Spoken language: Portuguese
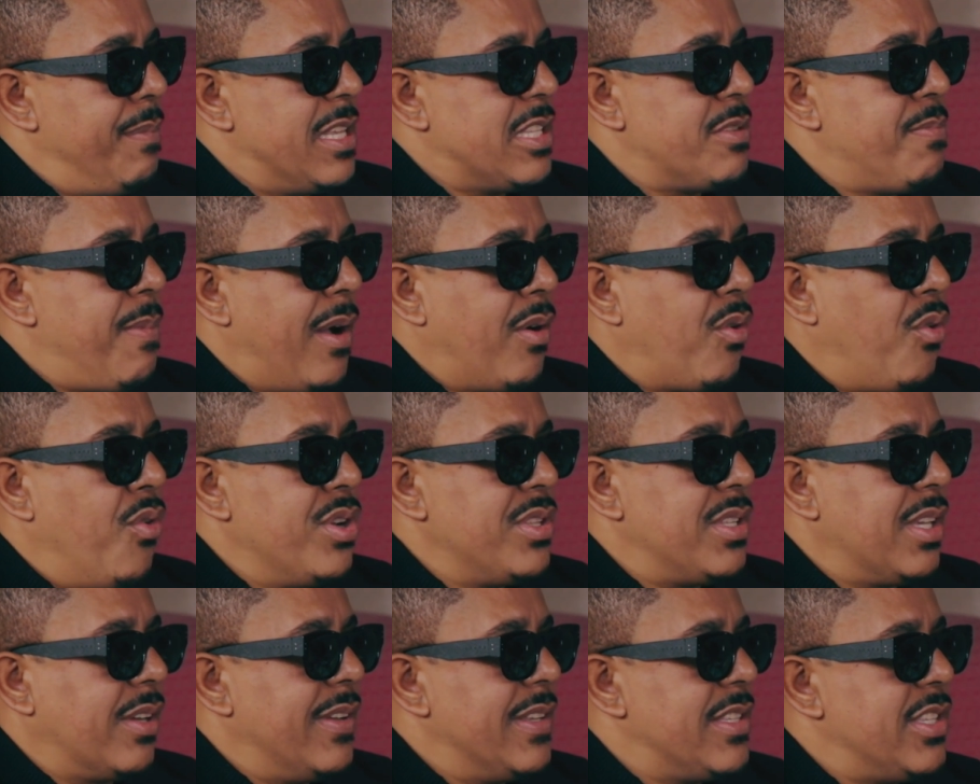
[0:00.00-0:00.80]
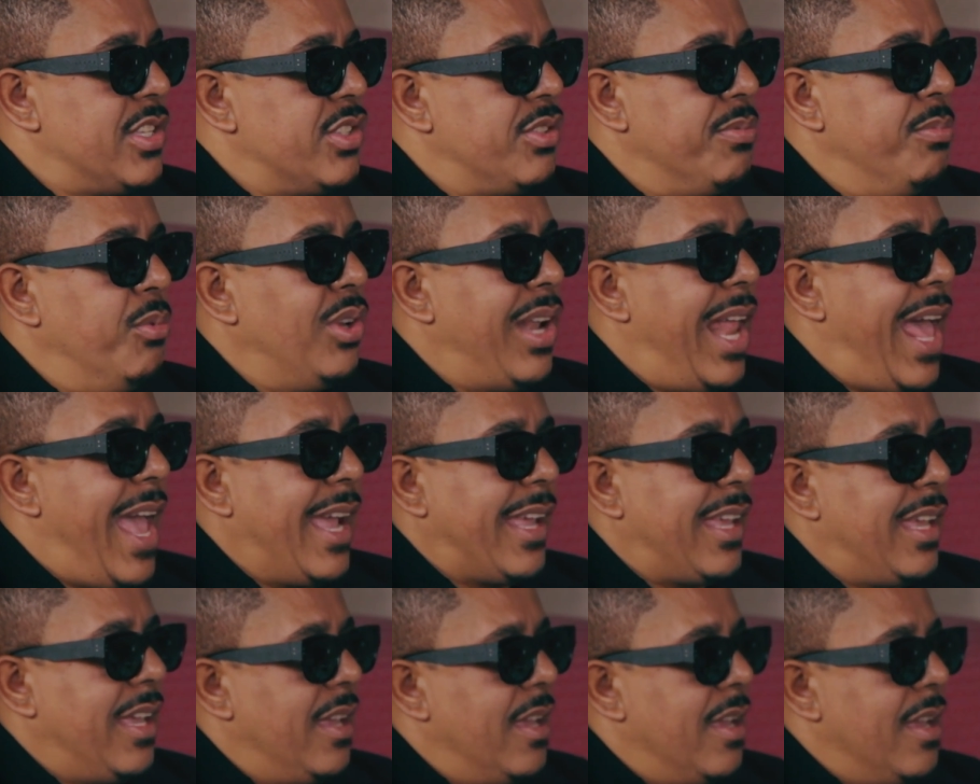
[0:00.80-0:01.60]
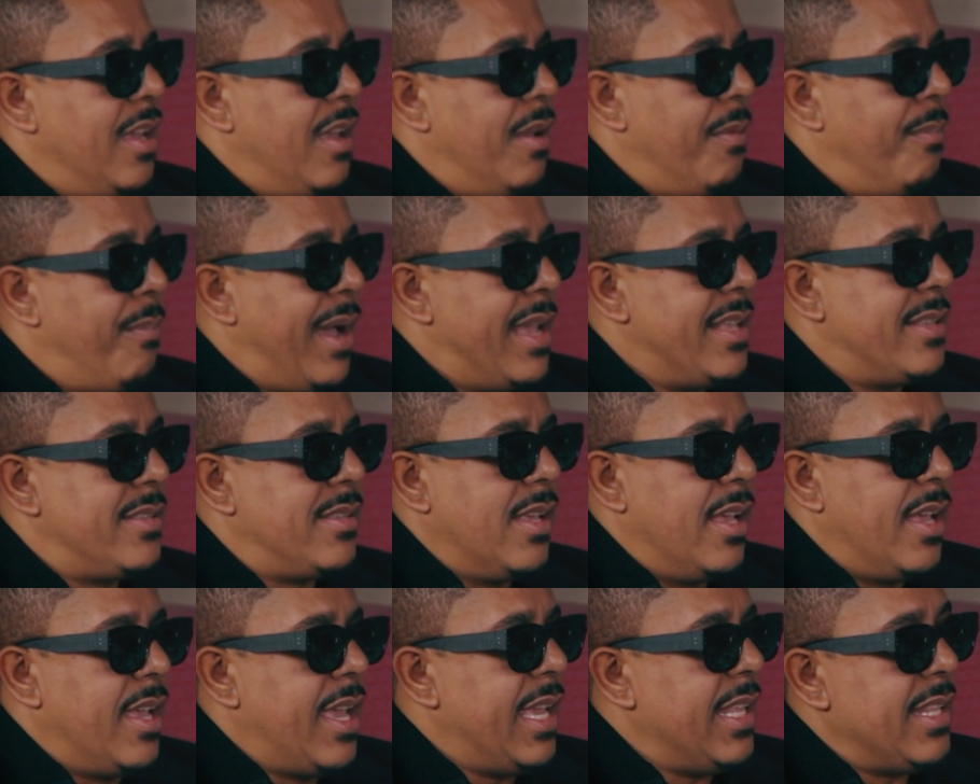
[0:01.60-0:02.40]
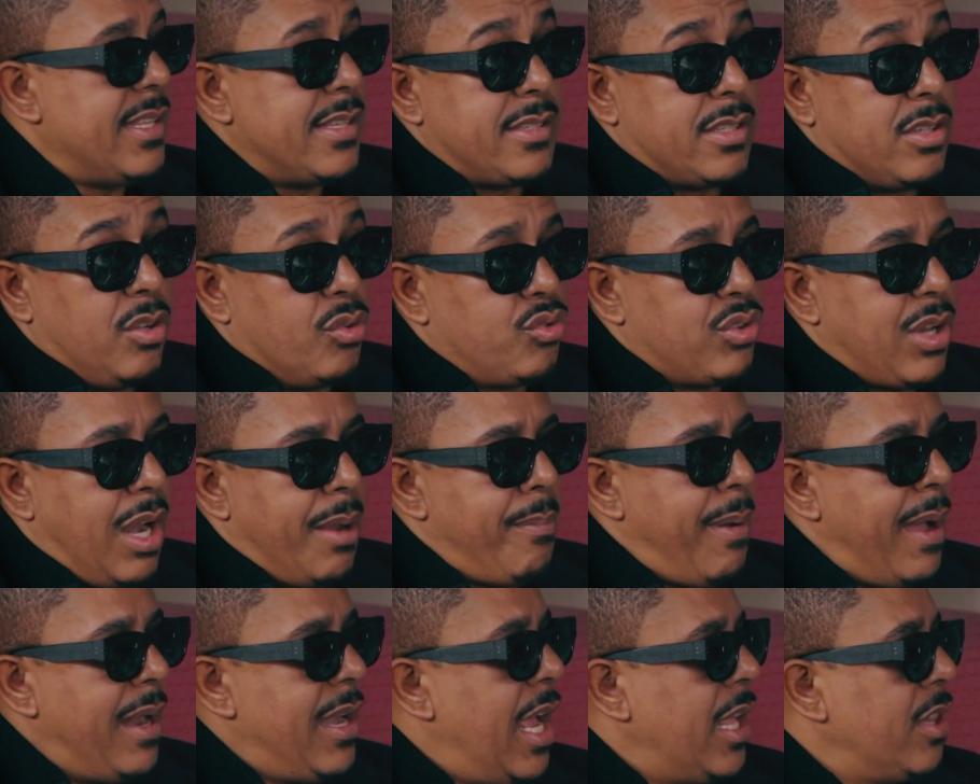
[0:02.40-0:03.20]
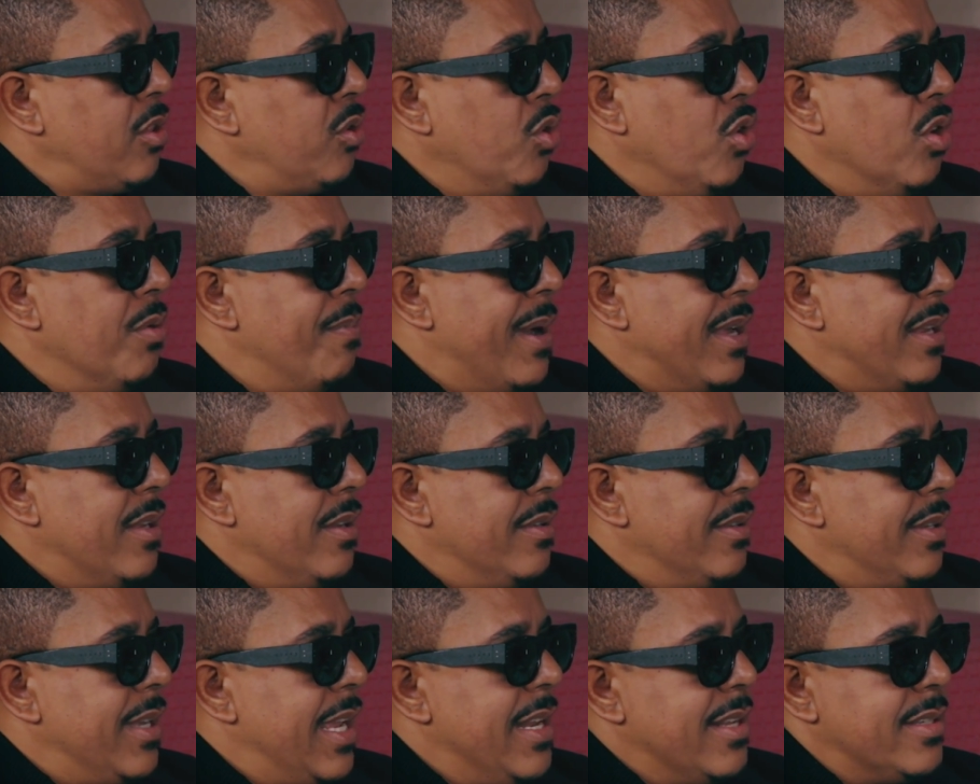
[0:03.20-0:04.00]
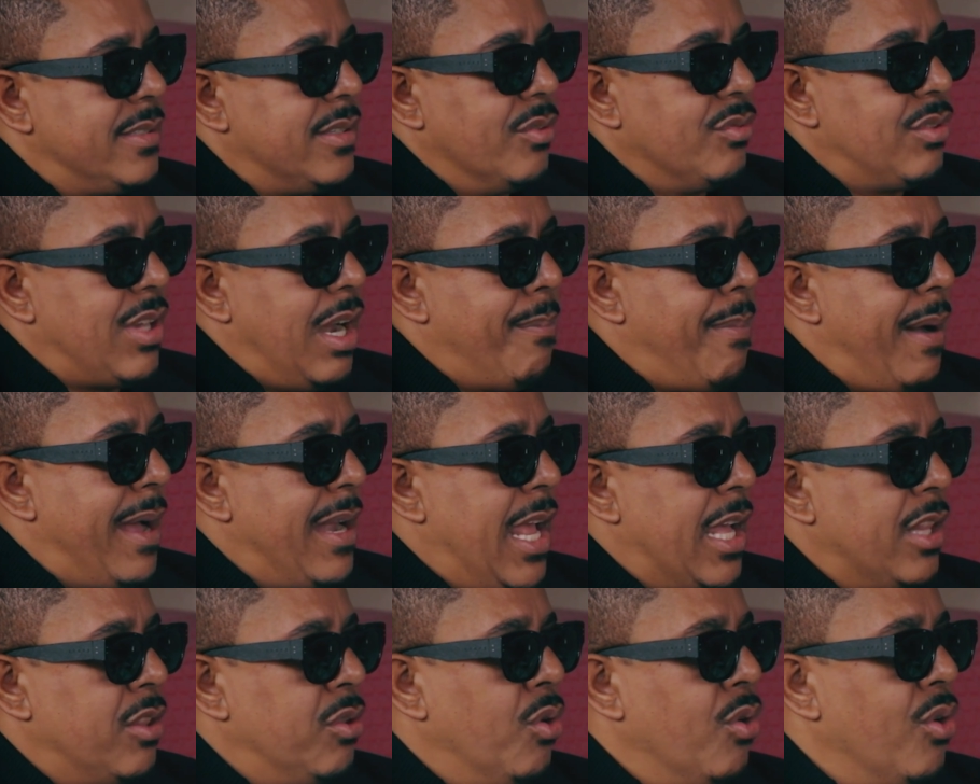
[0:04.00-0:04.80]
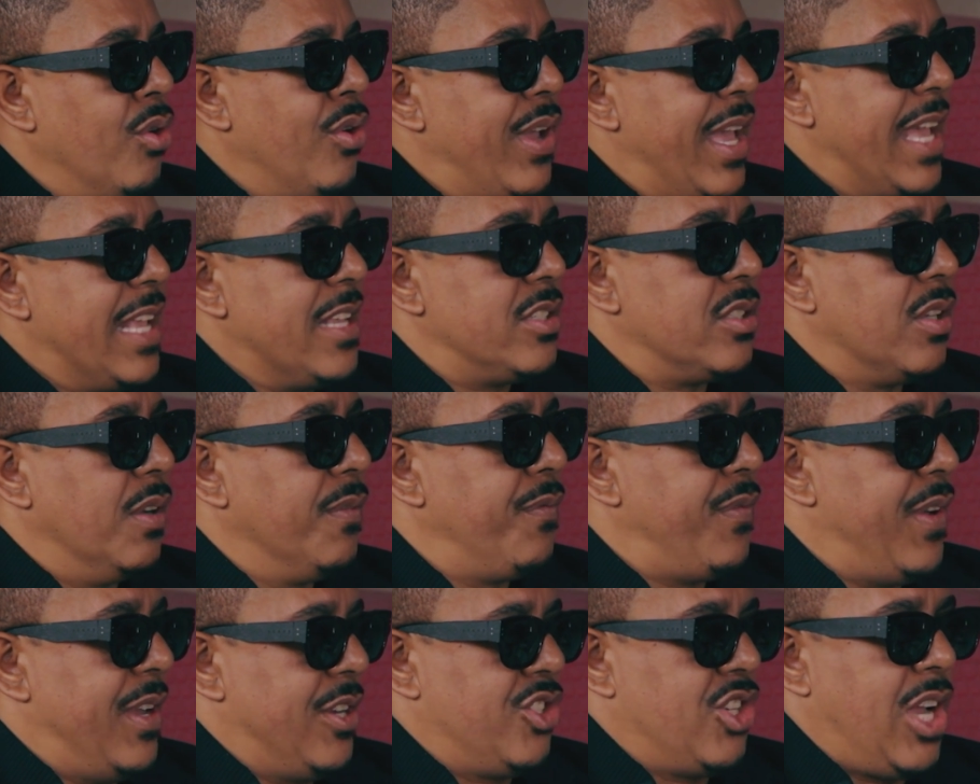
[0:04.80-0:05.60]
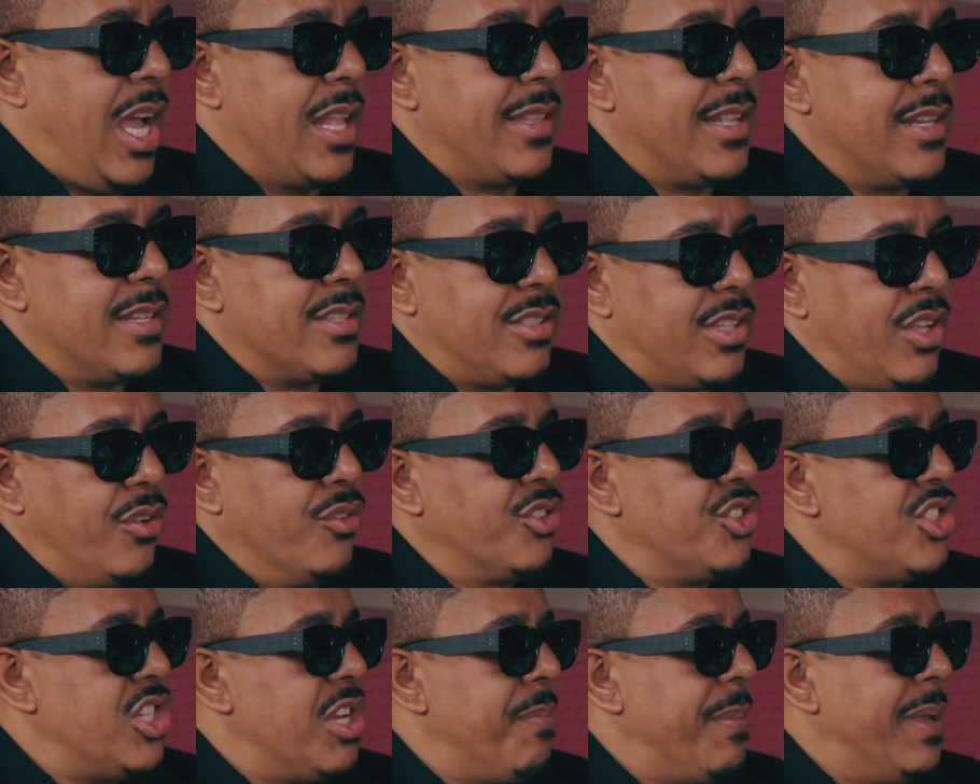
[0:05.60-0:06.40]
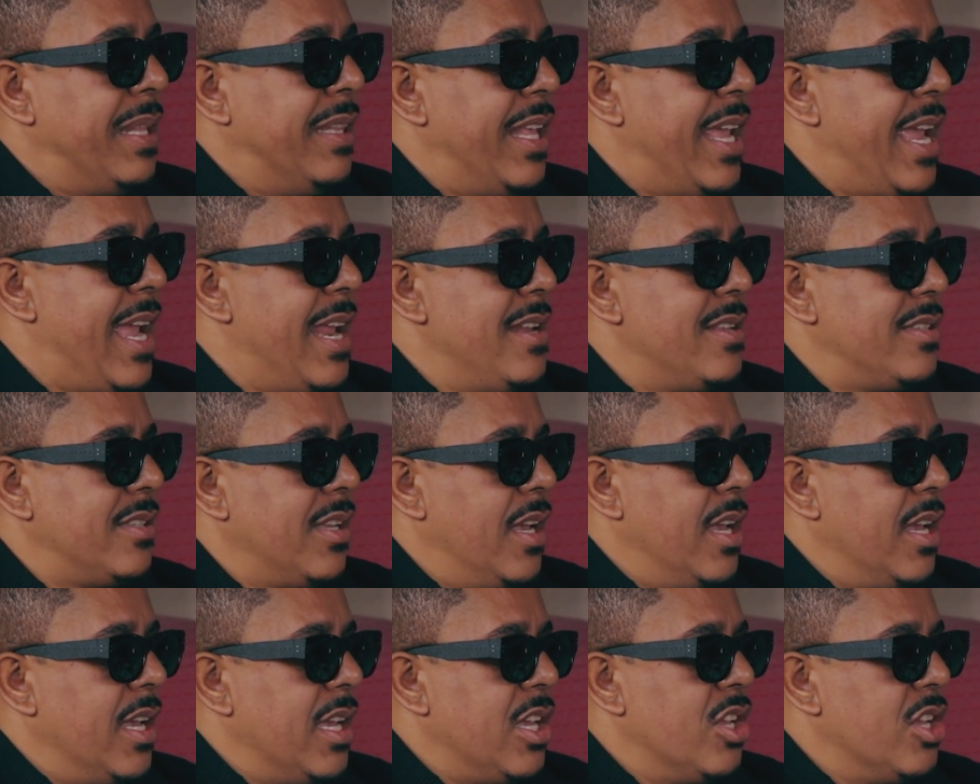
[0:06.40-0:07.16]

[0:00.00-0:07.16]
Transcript: a mesma coisa com esses moleque, mas eles são trabalhador, mano. Eles são trabalhador, eles são fechados, eles têm o time deles.